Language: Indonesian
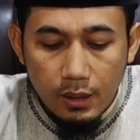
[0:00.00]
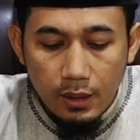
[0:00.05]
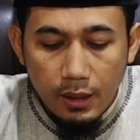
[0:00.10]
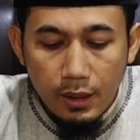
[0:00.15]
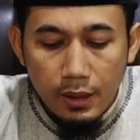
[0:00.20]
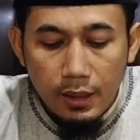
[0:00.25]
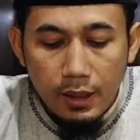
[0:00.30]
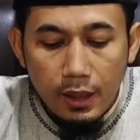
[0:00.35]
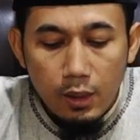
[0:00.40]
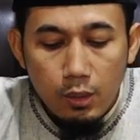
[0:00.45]

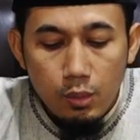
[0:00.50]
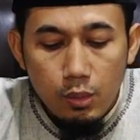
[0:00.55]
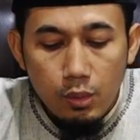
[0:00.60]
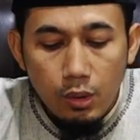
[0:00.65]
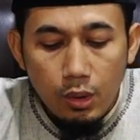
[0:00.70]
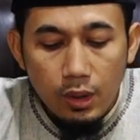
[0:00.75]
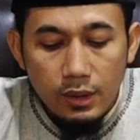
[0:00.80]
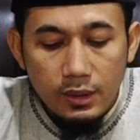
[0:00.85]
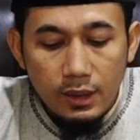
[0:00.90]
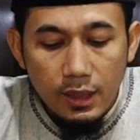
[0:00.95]
Innahu
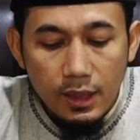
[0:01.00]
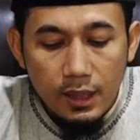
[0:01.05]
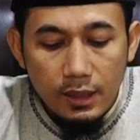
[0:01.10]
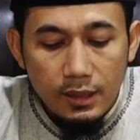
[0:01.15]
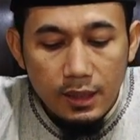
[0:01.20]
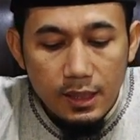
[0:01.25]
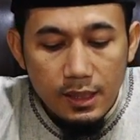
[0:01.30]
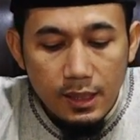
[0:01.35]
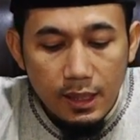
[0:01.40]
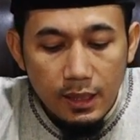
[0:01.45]
qatala
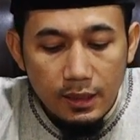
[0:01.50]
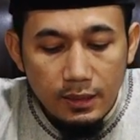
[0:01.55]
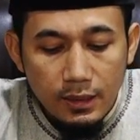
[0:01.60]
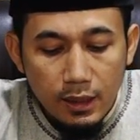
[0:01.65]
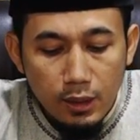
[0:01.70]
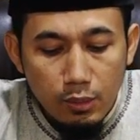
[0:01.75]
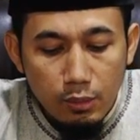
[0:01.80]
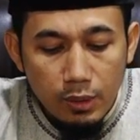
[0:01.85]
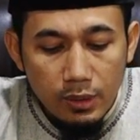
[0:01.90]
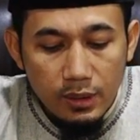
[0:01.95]

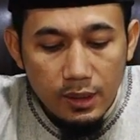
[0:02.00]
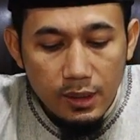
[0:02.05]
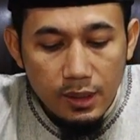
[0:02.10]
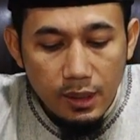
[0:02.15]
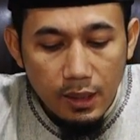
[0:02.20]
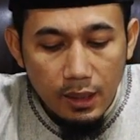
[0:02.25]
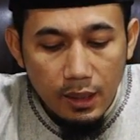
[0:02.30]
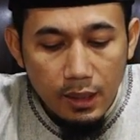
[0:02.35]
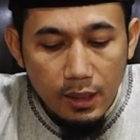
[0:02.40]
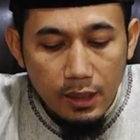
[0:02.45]
tis'atan wa
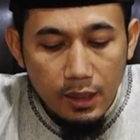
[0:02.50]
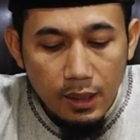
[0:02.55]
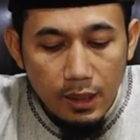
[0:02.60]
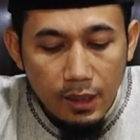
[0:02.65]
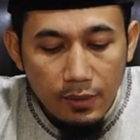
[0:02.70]
tis'ina